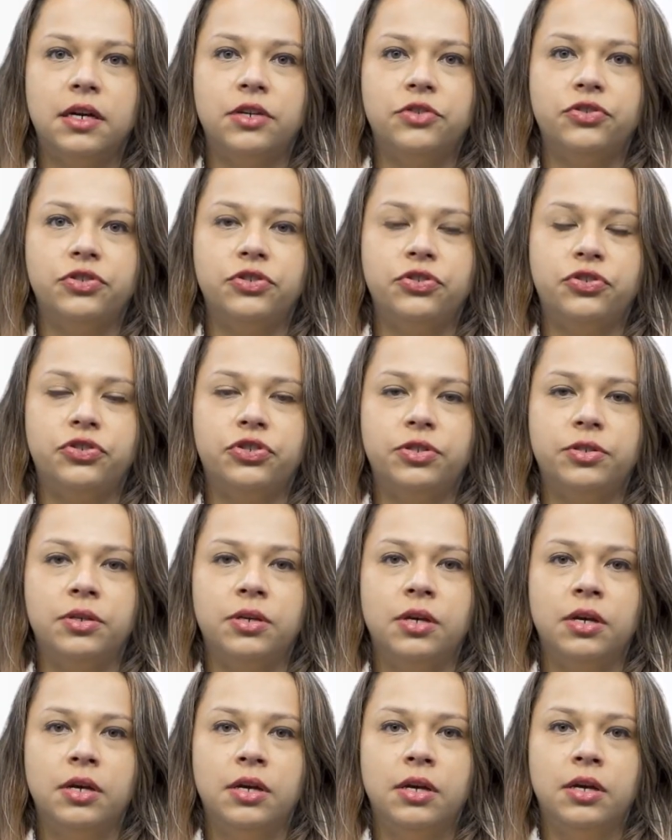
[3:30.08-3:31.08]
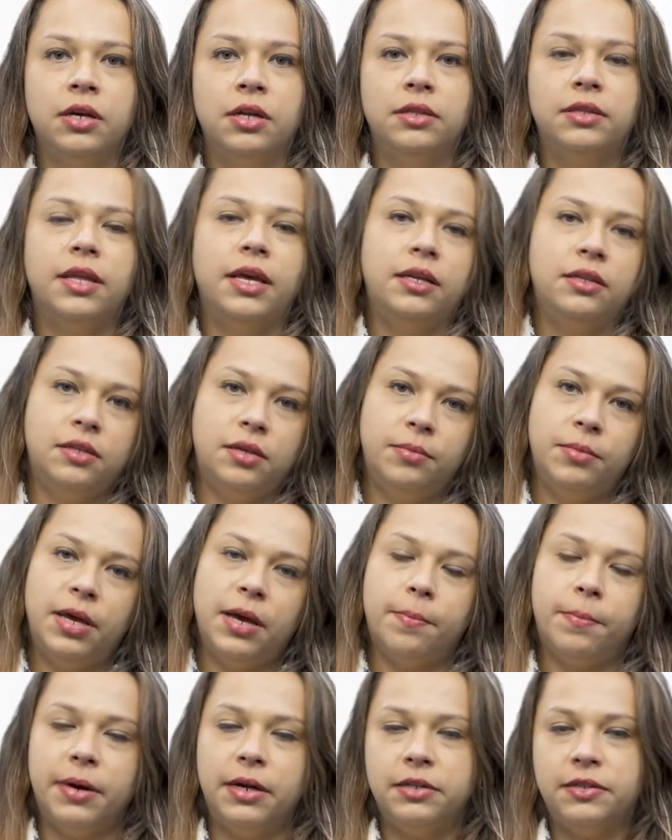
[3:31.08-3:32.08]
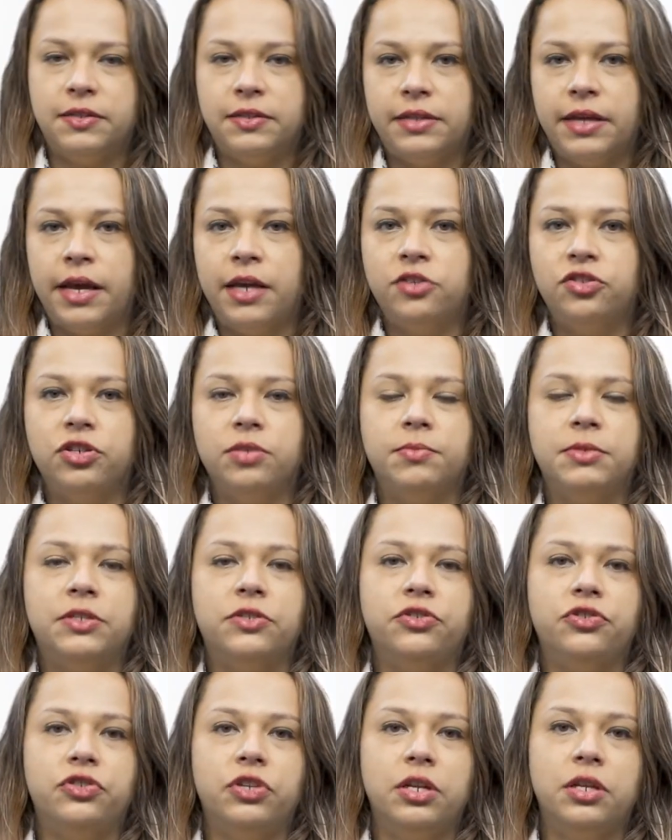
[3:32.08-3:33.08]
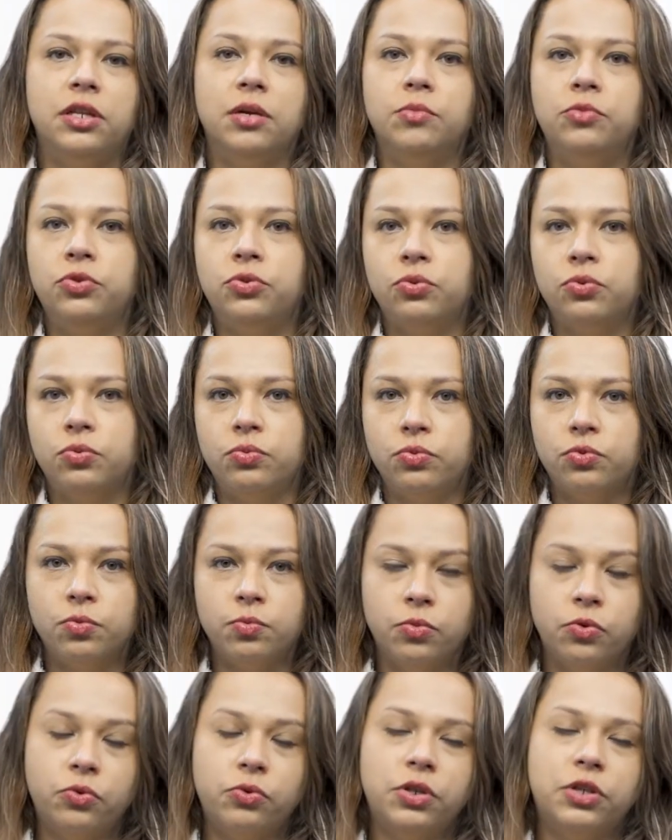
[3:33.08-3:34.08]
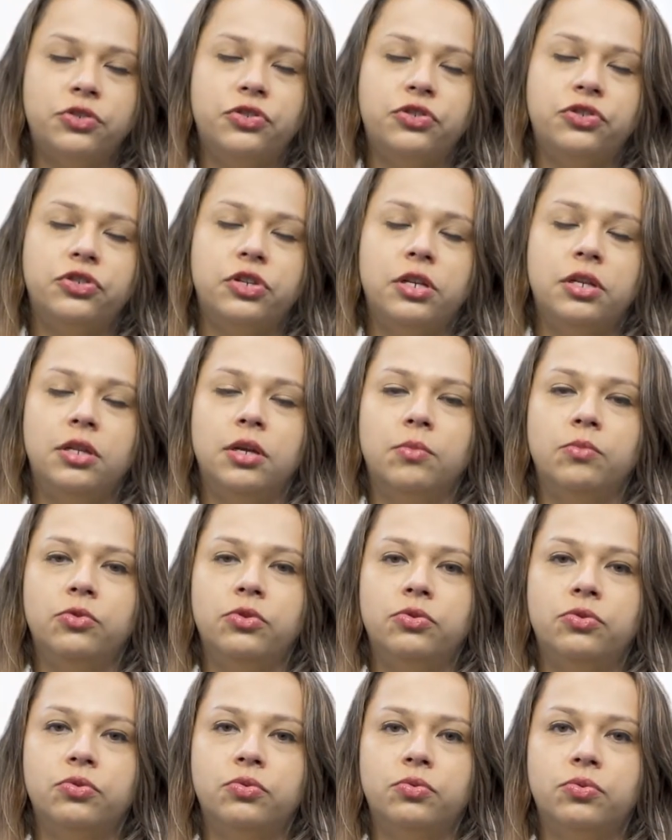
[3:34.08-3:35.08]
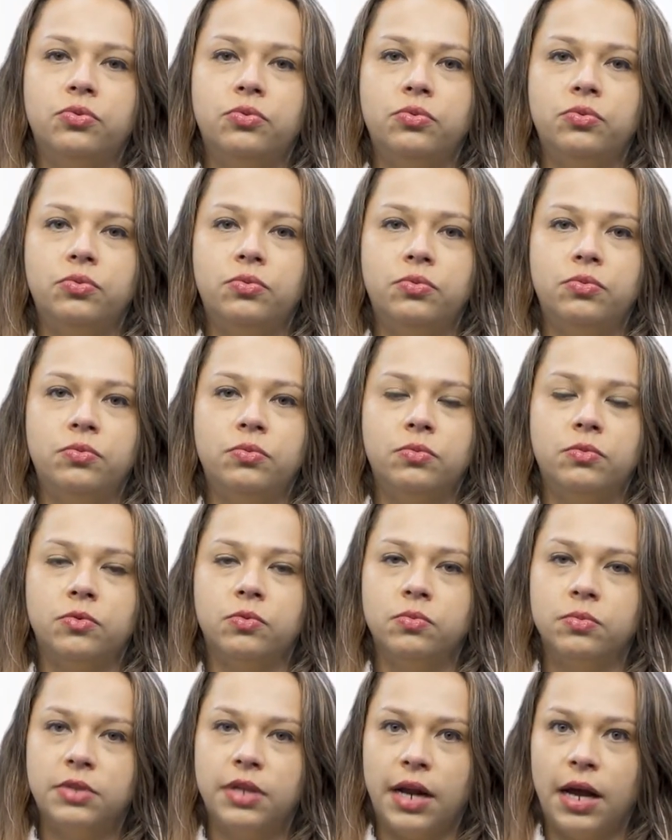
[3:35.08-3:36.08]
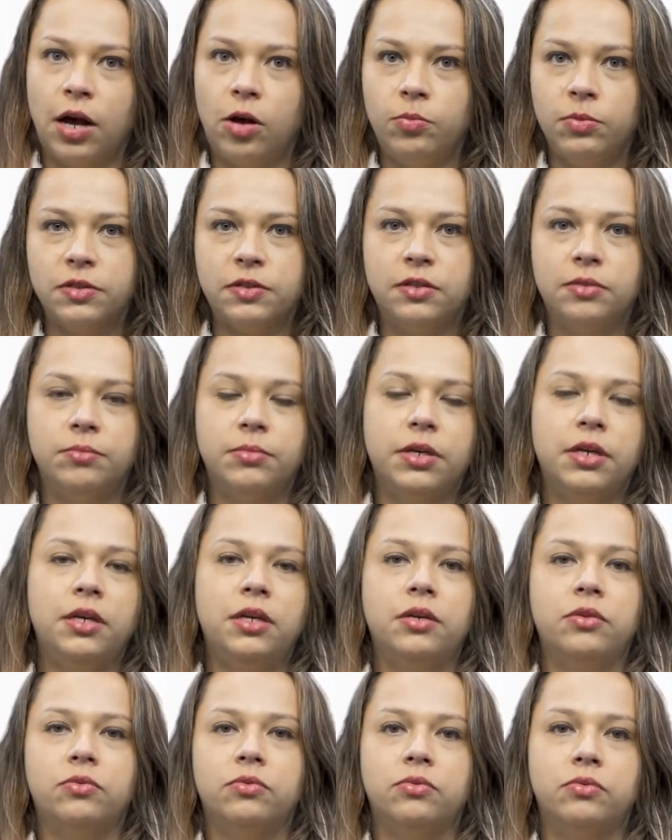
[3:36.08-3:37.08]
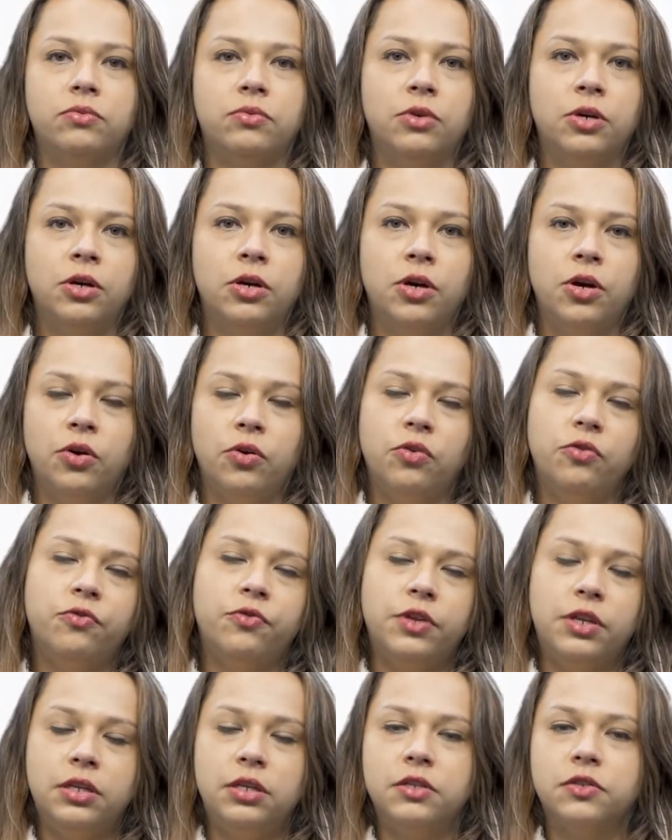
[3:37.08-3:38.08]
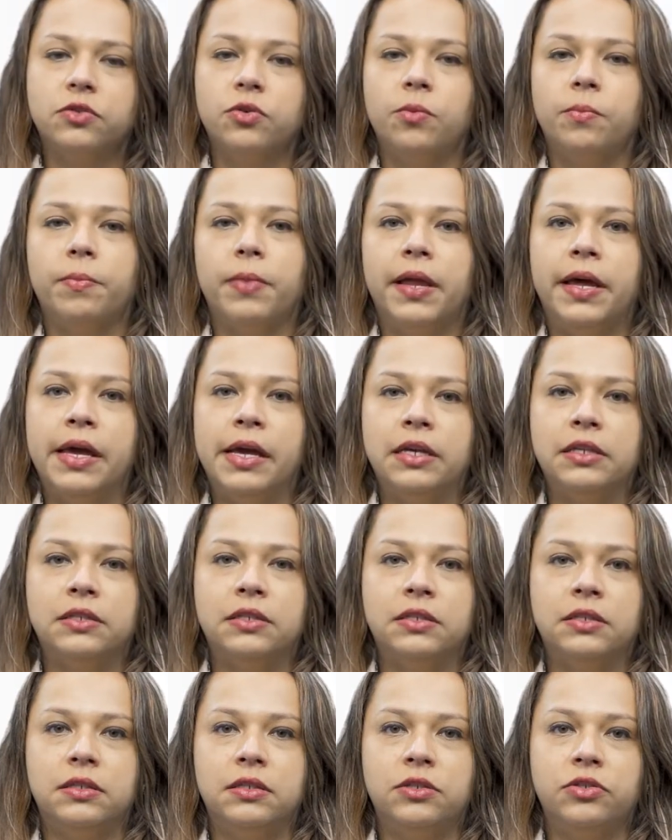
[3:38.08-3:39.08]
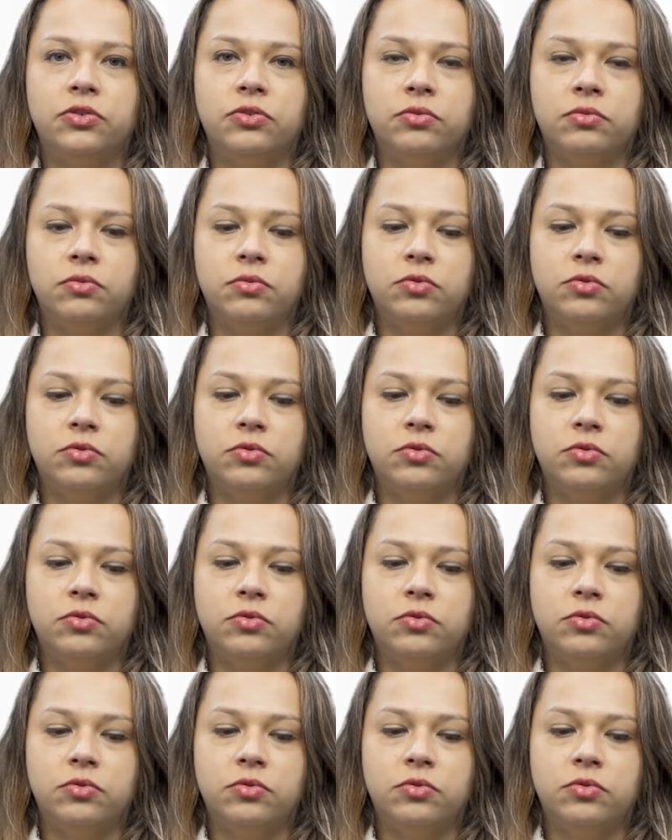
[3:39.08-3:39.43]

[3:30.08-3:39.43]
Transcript: a gente tem também a parte estética, mas a gente lida muito com tumor, a gente lida muito com, com traumas também, com, com feridas complexas. Isso